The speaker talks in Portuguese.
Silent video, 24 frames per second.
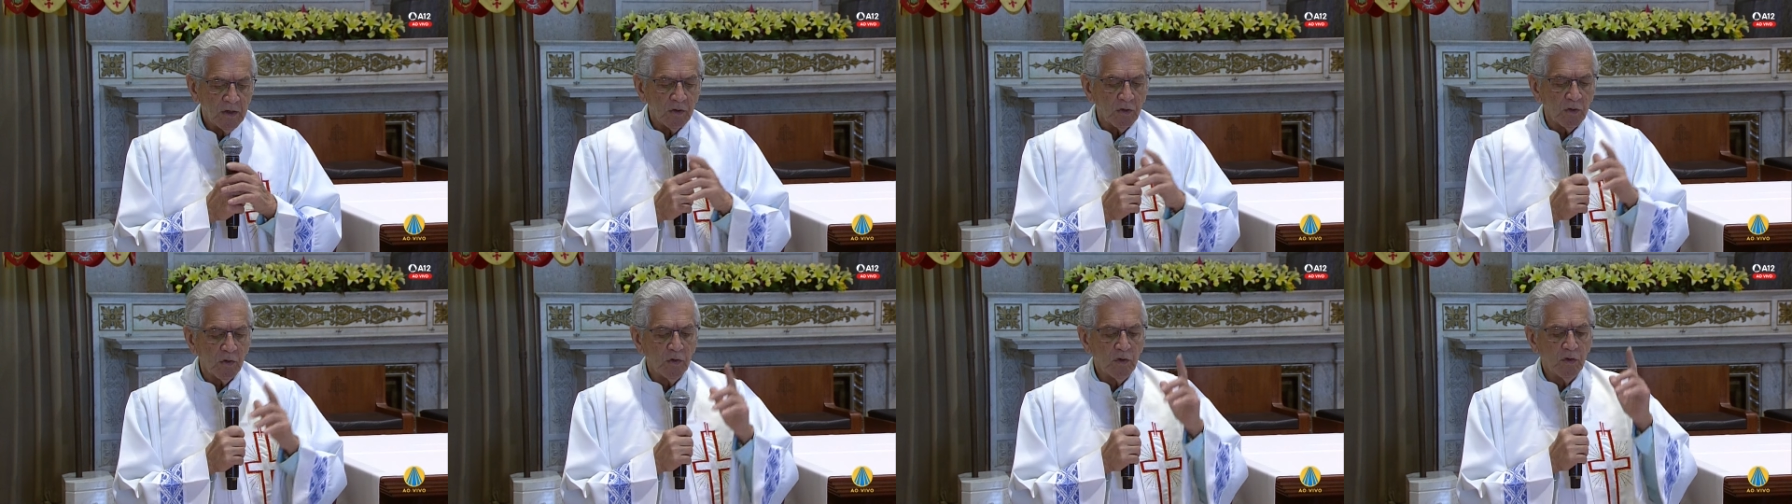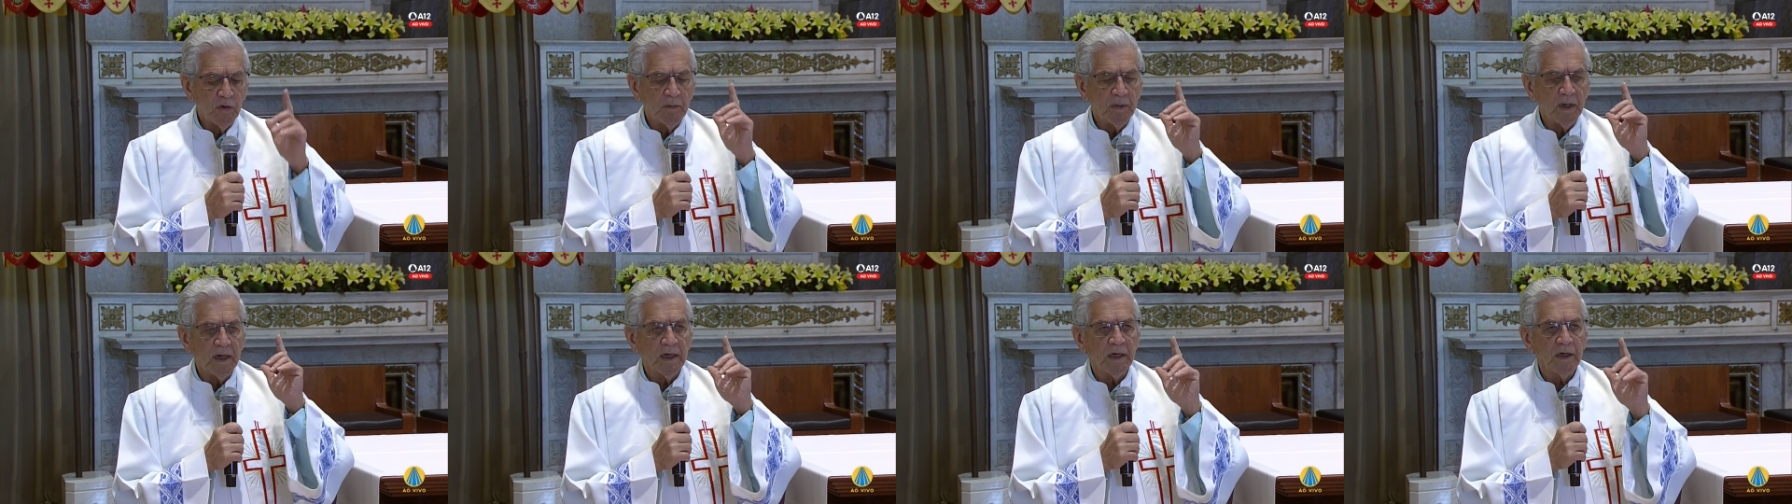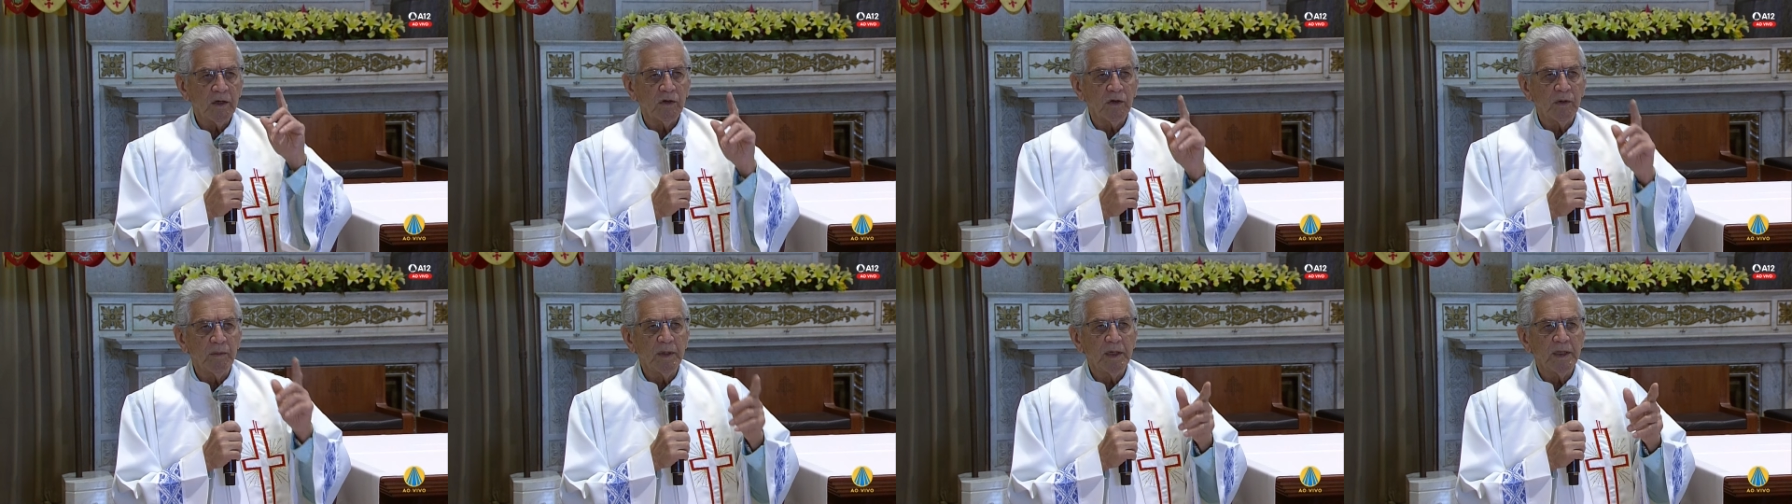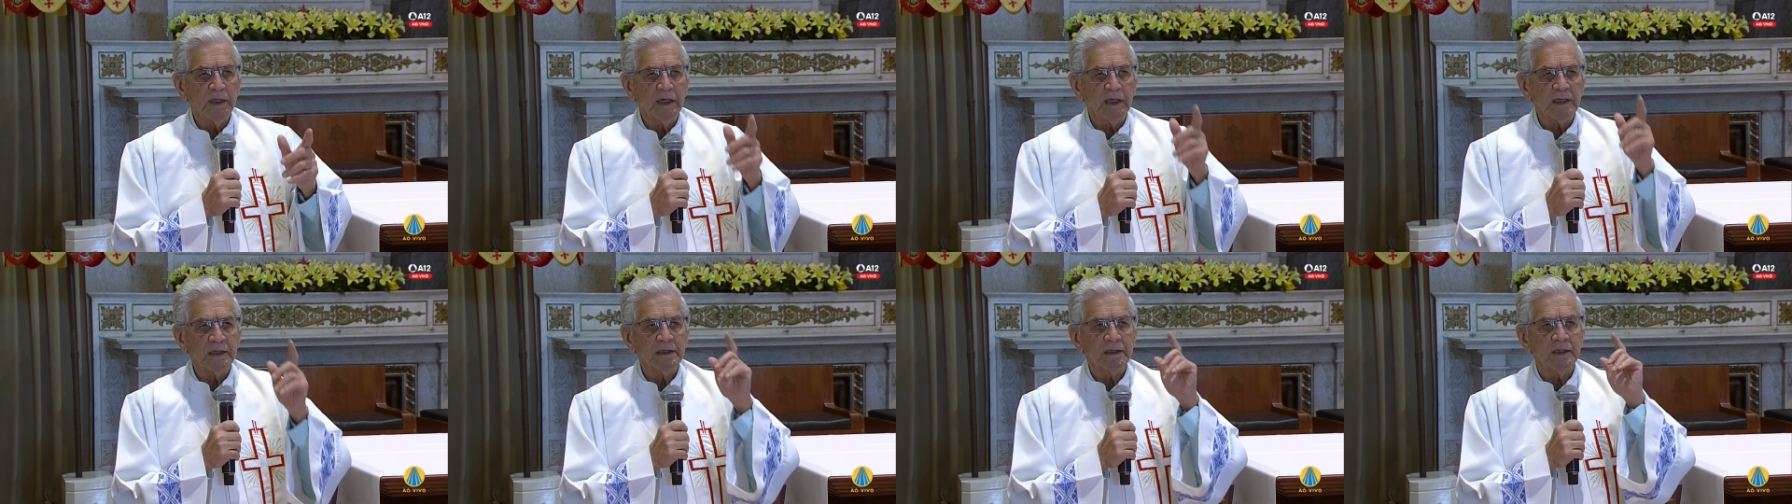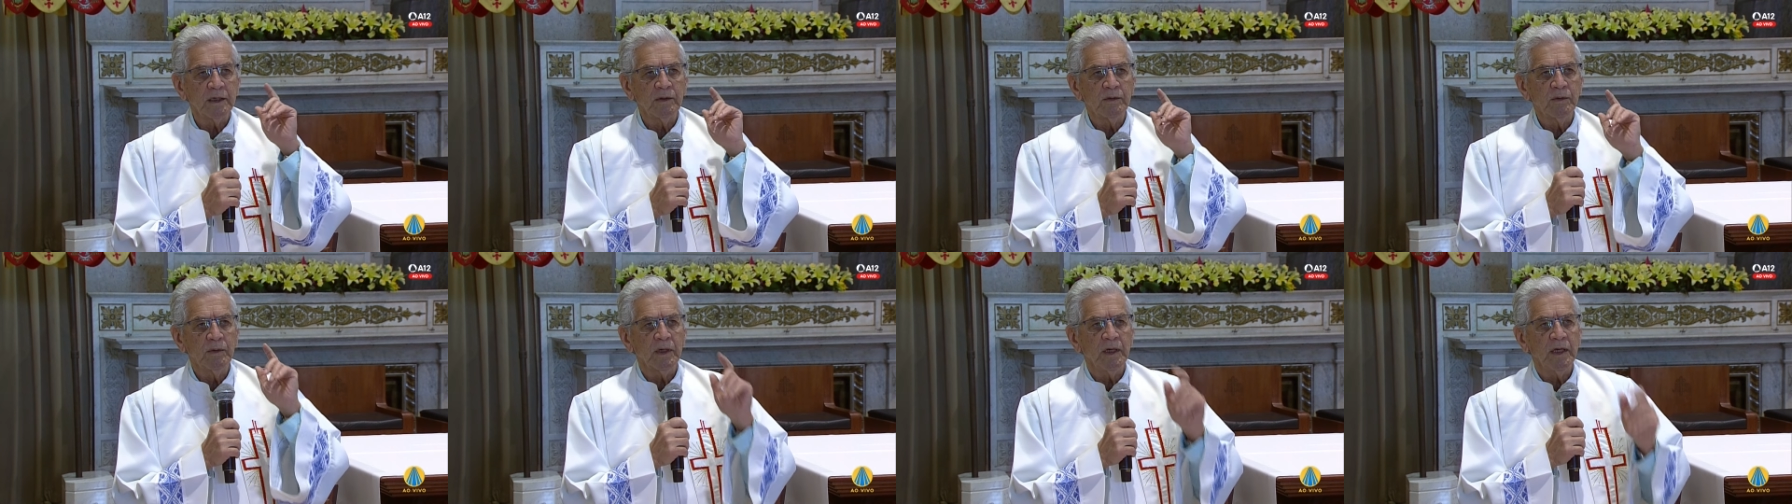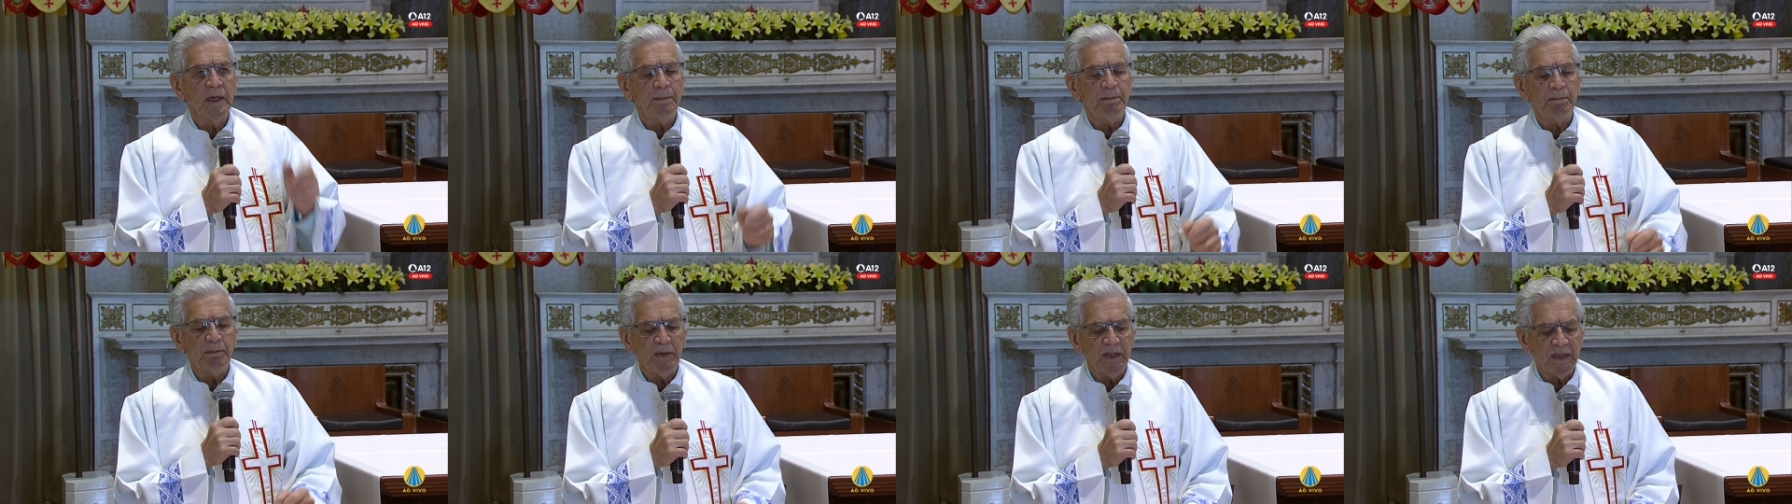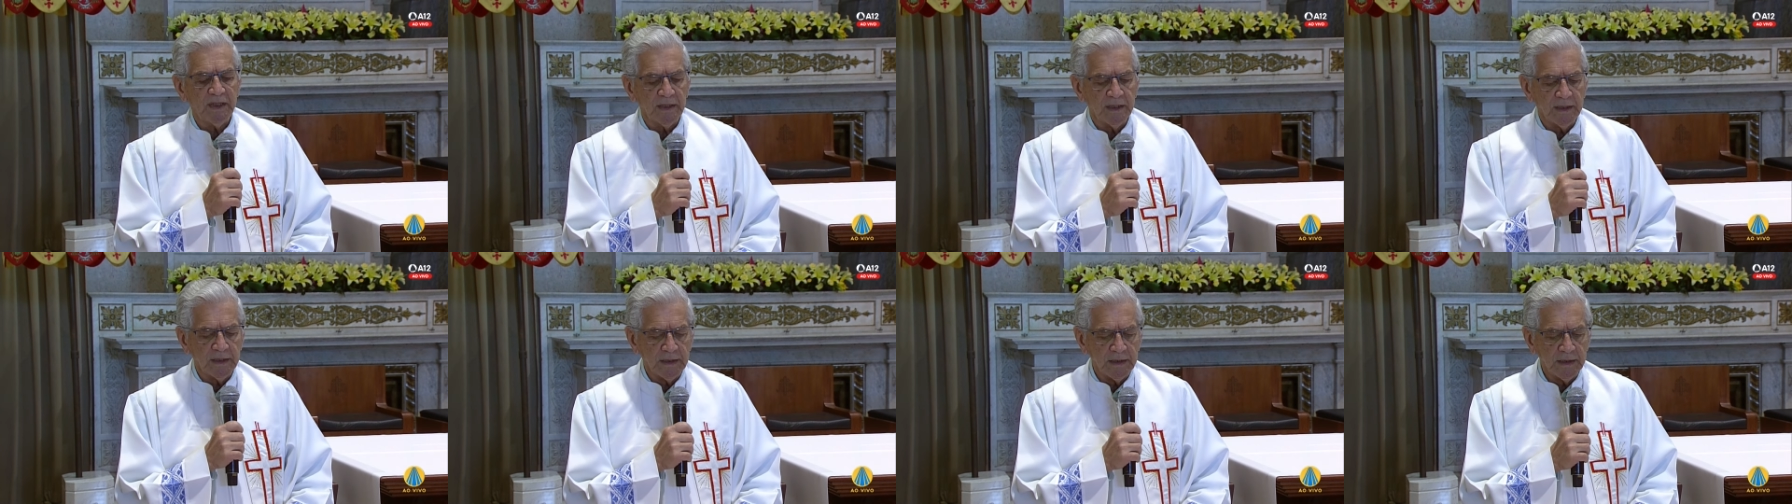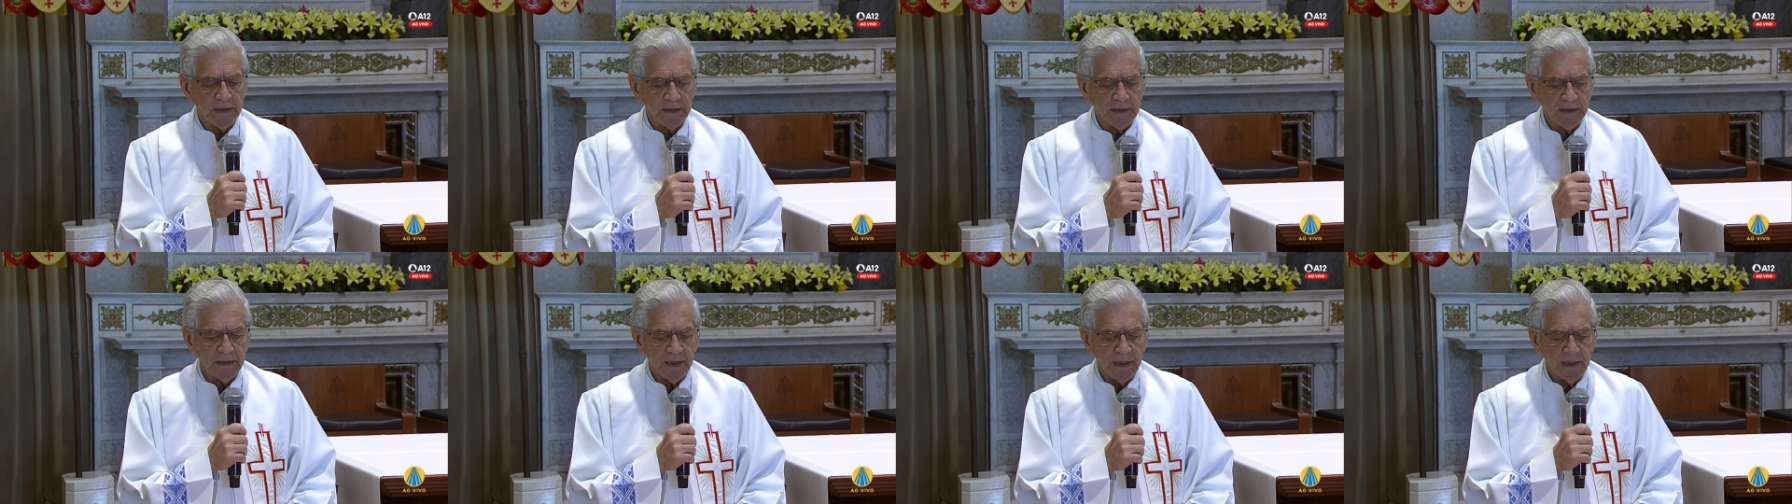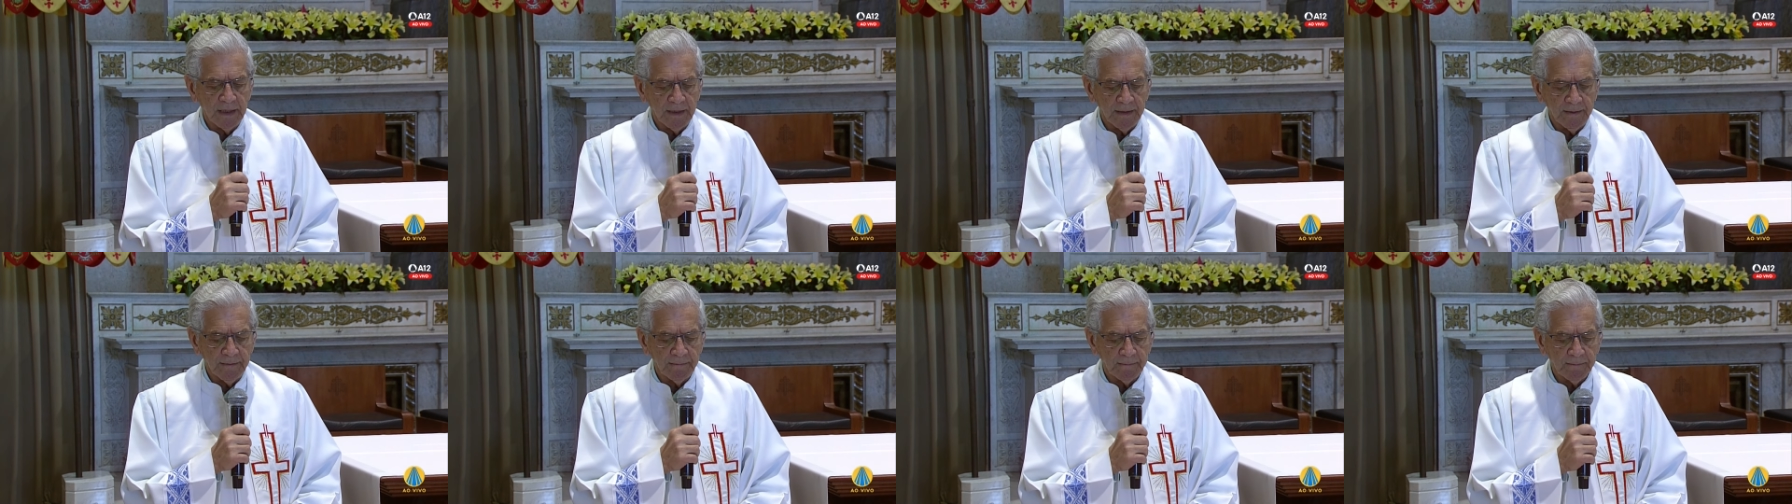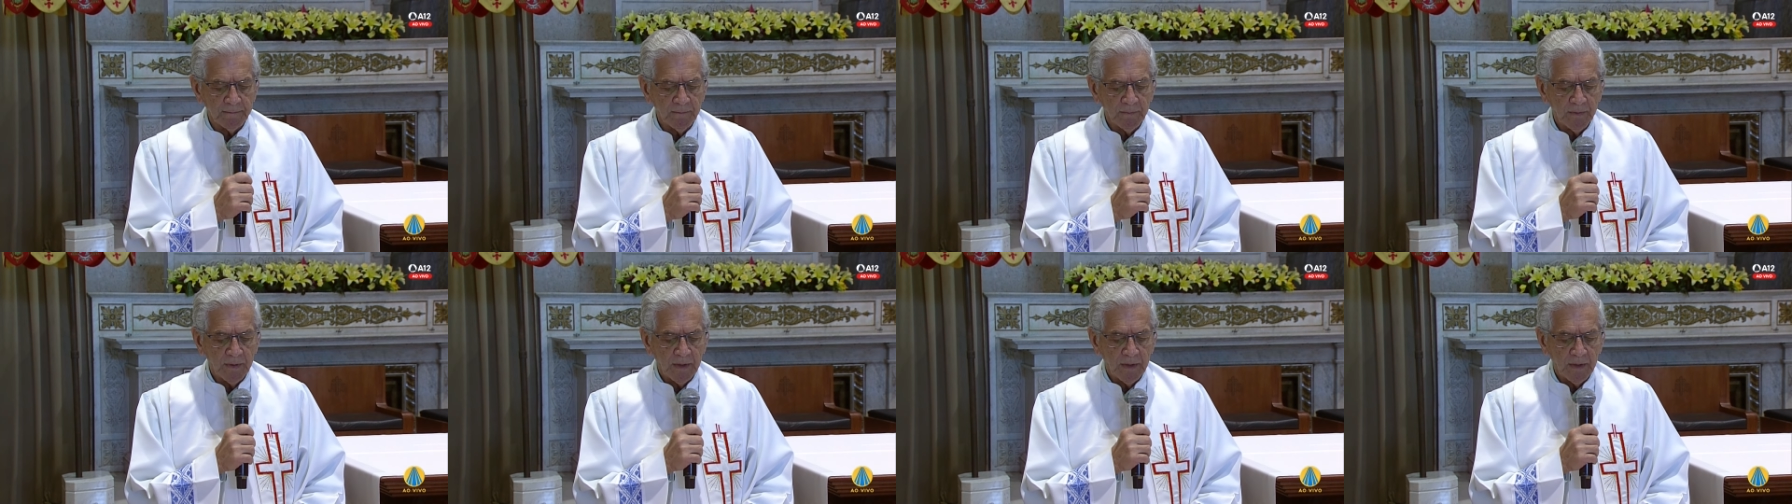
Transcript: com uma recomendação repetida